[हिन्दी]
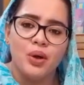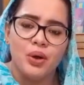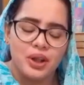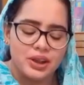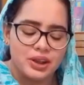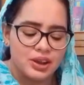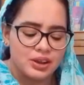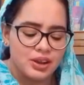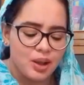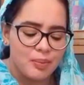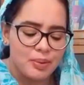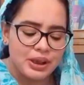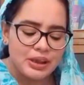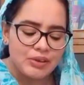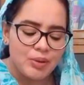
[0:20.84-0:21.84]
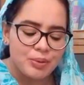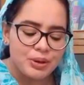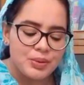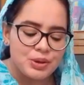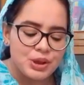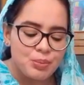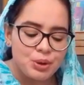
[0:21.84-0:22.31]
औरत कथा बैन अवी
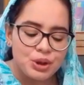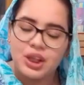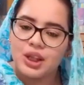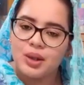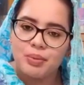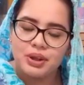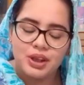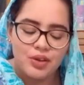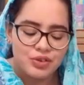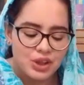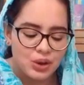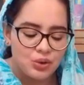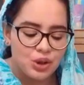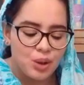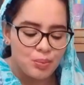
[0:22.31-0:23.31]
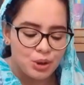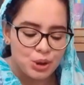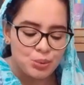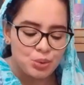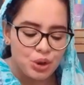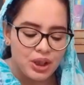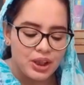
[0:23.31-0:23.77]
अदब से मंतखब करदा अफसानों का
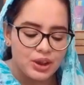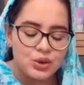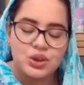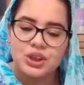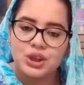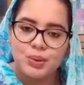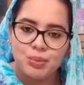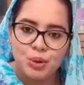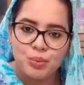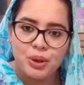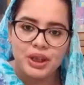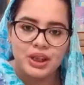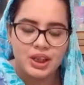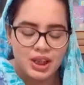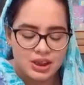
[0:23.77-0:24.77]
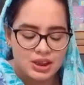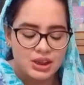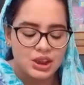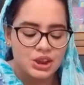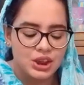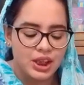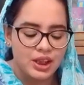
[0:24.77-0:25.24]
मजमू है जो सिटी बुक पॉइंट कराची
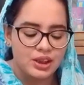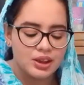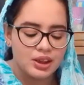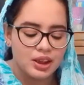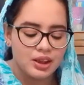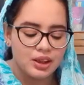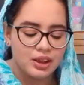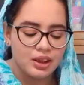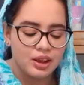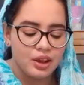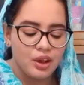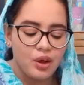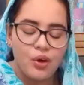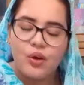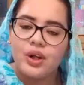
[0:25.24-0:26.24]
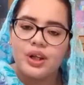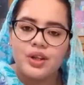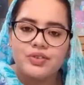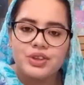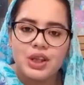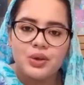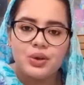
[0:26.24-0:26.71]
ने शाया किया है और
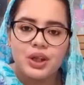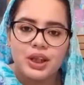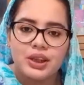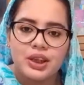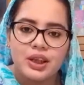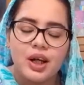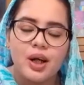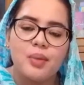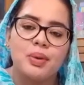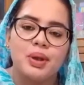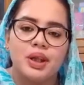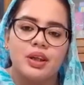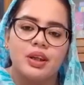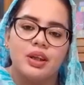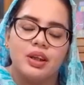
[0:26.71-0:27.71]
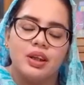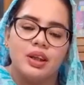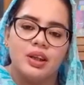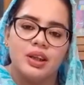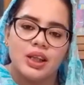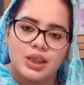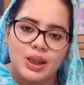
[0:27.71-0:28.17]
इन अफसानों का इंतबाब
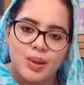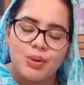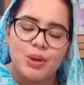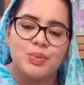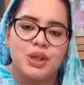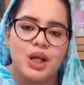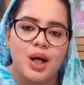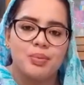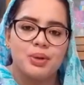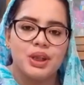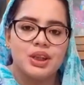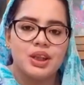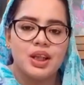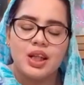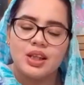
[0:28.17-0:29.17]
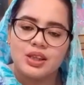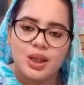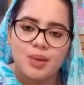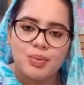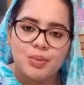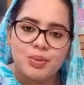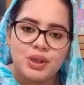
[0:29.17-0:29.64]
यासर हबीब साहब ने किया यासर
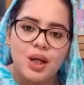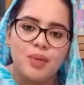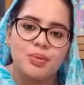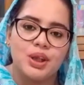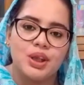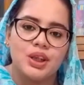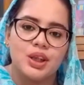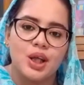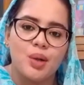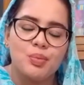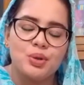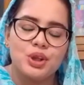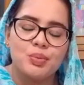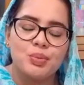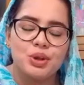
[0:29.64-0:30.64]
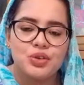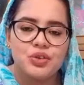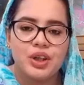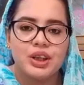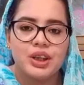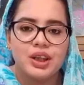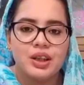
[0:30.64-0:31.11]
हबीब साहब ने यह किताब मुझे
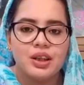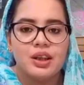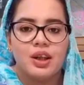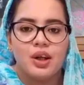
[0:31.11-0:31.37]
भिजवाई है